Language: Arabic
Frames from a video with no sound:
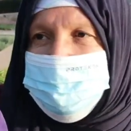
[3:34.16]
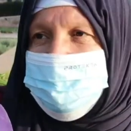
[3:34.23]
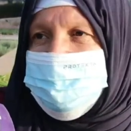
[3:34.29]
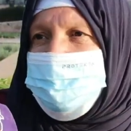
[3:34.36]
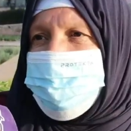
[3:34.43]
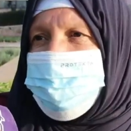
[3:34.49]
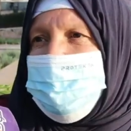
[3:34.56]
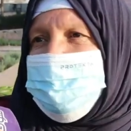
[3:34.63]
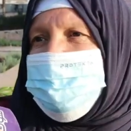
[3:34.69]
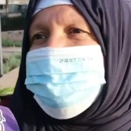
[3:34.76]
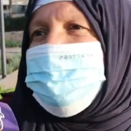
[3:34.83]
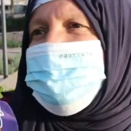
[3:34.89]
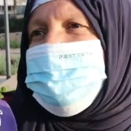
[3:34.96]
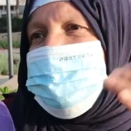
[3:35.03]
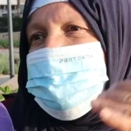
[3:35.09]
قالت لهم راه
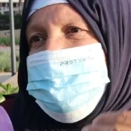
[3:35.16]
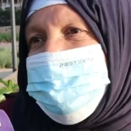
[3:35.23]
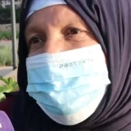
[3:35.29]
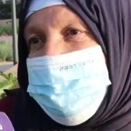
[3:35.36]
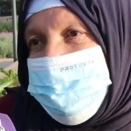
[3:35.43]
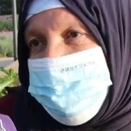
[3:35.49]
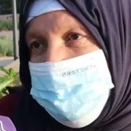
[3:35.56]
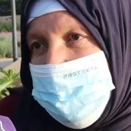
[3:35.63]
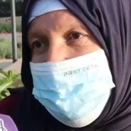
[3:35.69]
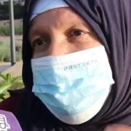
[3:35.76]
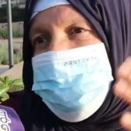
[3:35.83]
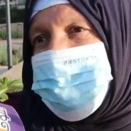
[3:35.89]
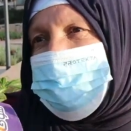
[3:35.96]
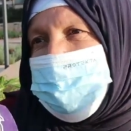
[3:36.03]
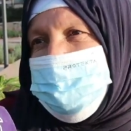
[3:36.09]
كيدخل عليا
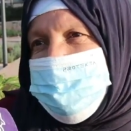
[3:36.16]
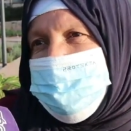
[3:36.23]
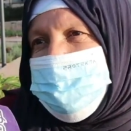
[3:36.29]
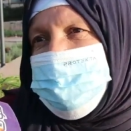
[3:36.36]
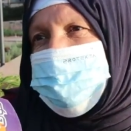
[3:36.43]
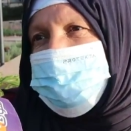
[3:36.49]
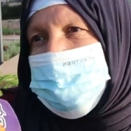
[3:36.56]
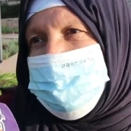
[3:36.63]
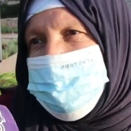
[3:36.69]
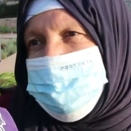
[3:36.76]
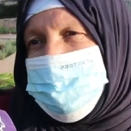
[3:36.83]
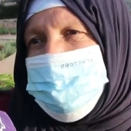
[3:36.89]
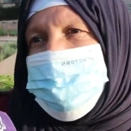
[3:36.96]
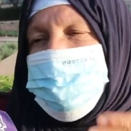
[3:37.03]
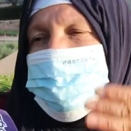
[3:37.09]
البنات وكيدير
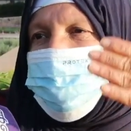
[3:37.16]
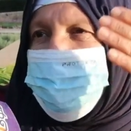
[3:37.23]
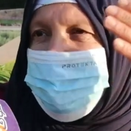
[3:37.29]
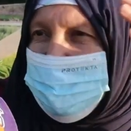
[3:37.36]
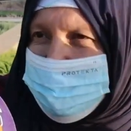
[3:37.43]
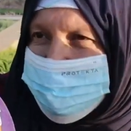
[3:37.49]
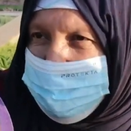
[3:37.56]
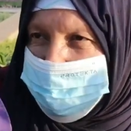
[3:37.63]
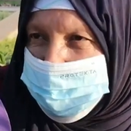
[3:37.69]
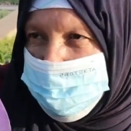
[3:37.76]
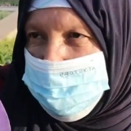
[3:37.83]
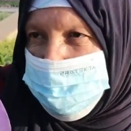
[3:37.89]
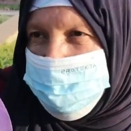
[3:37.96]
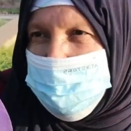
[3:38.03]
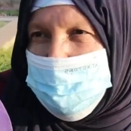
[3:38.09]
وكيدير
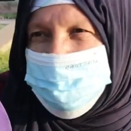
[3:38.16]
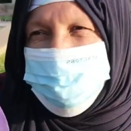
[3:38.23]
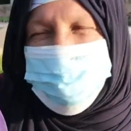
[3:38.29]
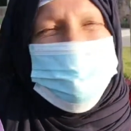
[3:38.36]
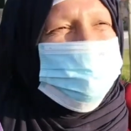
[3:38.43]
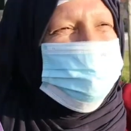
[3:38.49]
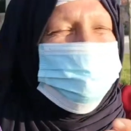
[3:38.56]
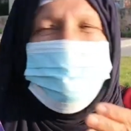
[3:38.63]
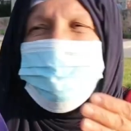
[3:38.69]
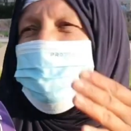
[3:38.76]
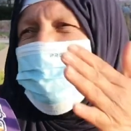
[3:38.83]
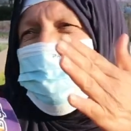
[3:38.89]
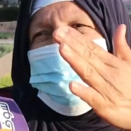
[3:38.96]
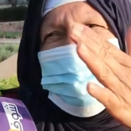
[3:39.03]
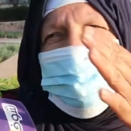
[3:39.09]
وكيغتصب البنات وداك الشيء
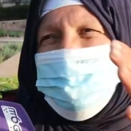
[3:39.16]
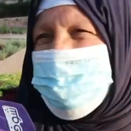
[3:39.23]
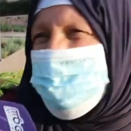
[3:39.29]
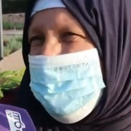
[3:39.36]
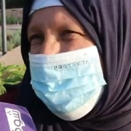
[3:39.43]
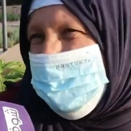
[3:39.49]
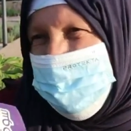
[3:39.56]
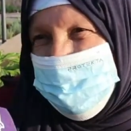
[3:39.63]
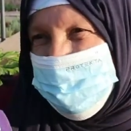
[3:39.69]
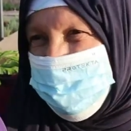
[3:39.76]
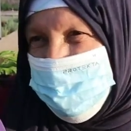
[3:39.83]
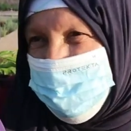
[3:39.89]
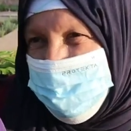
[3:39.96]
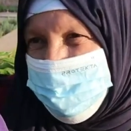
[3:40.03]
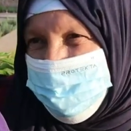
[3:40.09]
كله وليدي ما كاينش
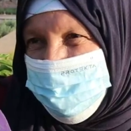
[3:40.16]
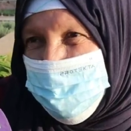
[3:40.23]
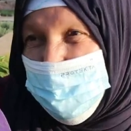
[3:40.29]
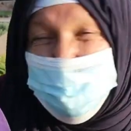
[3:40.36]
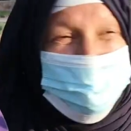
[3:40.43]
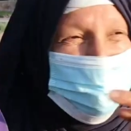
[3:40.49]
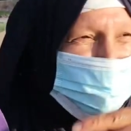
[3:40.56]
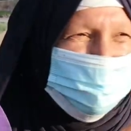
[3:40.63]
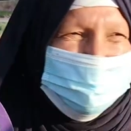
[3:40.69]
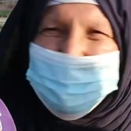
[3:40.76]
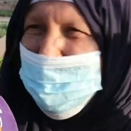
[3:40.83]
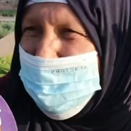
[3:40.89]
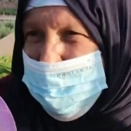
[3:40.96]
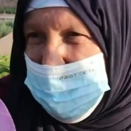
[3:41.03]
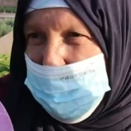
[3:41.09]
البنت
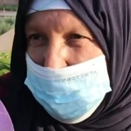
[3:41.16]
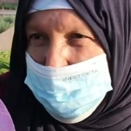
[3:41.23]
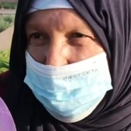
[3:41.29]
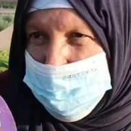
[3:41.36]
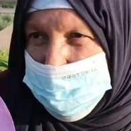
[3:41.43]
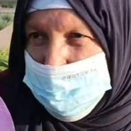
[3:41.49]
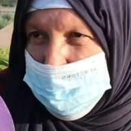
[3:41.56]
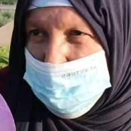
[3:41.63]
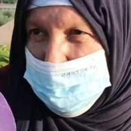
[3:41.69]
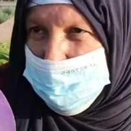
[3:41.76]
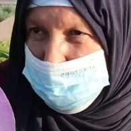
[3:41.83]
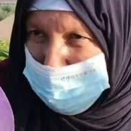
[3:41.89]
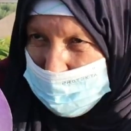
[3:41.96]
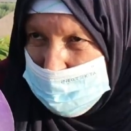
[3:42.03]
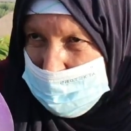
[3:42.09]
كاينه
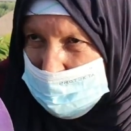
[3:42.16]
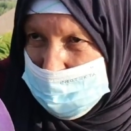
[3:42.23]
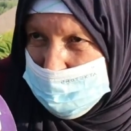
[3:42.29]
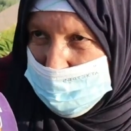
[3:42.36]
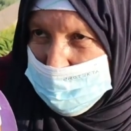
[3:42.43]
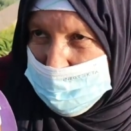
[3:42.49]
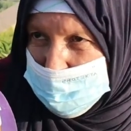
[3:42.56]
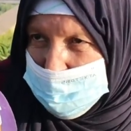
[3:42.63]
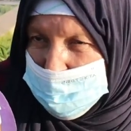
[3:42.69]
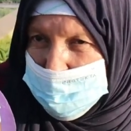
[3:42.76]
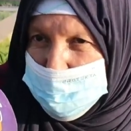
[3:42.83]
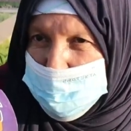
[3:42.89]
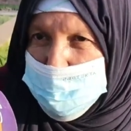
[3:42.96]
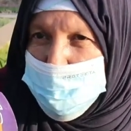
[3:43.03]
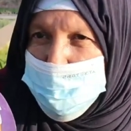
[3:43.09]
فعلا
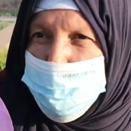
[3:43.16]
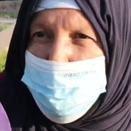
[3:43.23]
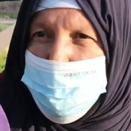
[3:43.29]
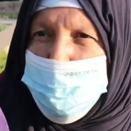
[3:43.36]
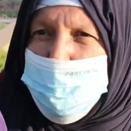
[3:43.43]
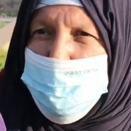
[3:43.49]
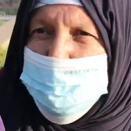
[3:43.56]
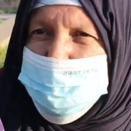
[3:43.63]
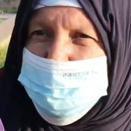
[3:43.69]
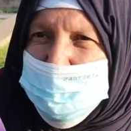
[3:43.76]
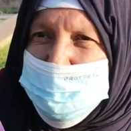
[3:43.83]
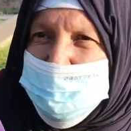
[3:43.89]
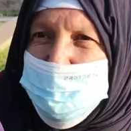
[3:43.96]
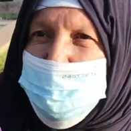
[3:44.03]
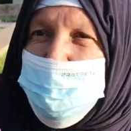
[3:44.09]
وكل
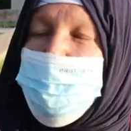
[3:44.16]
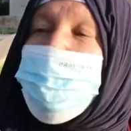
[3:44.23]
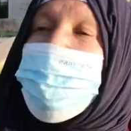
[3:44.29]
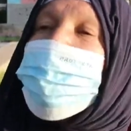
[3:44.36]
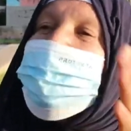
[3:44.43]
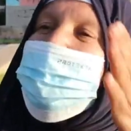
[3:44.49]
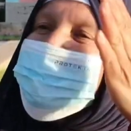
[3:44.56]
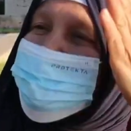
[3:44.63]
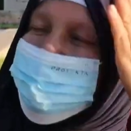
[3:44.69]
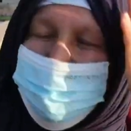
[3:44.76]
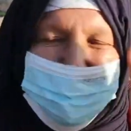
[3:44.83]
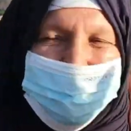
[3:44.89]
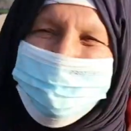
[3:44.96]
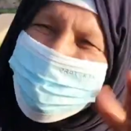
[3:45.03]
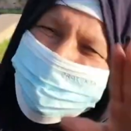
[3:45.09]
شيء وكد
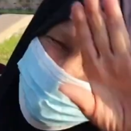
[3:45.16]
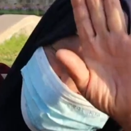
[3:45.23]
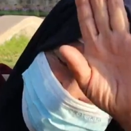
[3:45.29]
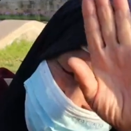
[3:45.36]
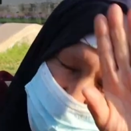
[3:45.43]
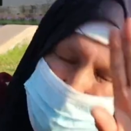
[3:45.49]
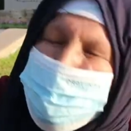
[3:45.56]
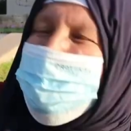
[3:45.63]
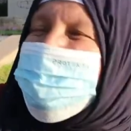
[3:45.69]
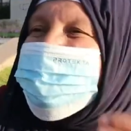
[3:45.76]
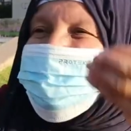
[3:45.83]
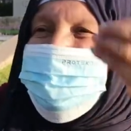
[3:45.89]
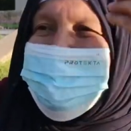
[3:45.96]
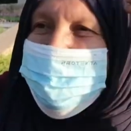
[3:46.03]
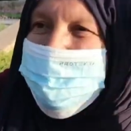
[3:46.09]

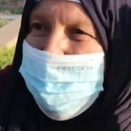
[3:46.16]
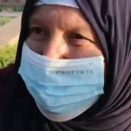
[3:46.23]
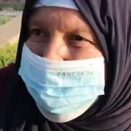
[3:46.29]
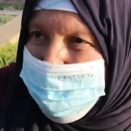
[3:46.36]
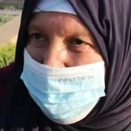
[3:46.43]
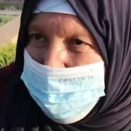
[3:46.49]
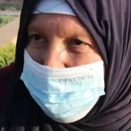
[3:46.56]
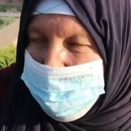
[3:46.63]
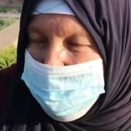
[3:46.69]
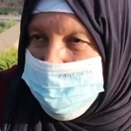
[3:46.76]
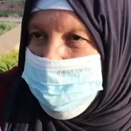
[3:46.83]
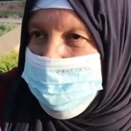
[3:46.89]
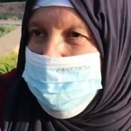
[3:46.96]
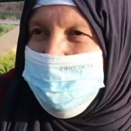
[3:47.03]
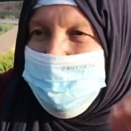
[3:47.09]
وكدير راسها
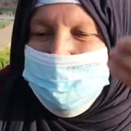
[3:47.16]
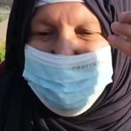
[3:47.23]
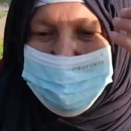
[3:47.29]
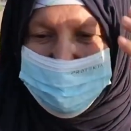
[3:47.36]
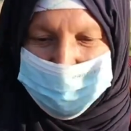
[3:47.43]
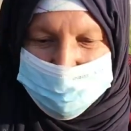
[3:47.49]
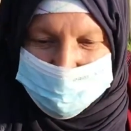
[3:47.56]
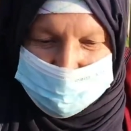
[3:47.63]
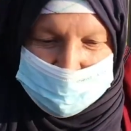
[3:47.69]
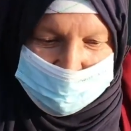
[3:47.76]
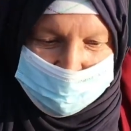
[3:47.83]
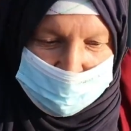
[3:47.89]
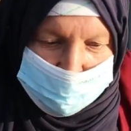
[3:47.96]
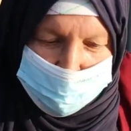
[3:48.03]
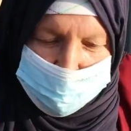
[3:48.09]

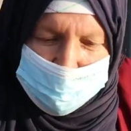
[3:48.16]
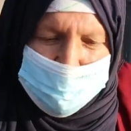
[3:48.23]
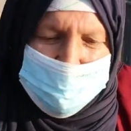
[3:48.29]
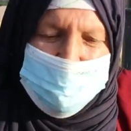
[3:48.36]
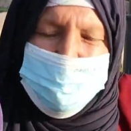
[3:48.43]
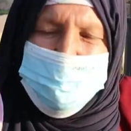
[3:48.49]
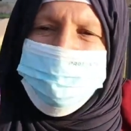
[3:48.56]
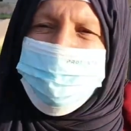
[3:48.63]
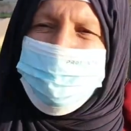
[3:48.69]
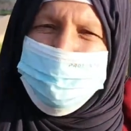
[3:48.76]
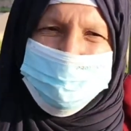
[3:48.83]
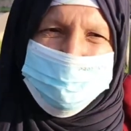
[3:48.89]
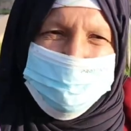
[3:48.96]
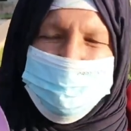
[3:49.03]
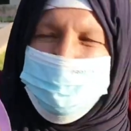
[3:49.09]
شاده القران
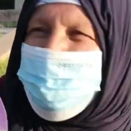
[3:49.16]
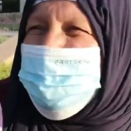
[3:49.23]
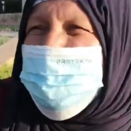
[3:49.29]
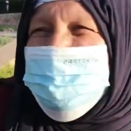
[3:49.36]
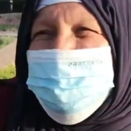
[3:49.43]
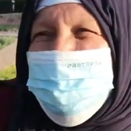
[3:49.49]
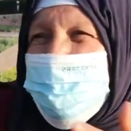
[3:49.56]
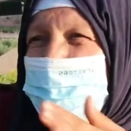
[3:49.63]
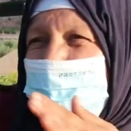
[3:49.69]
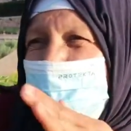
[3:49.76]
وكدير وداك الشيء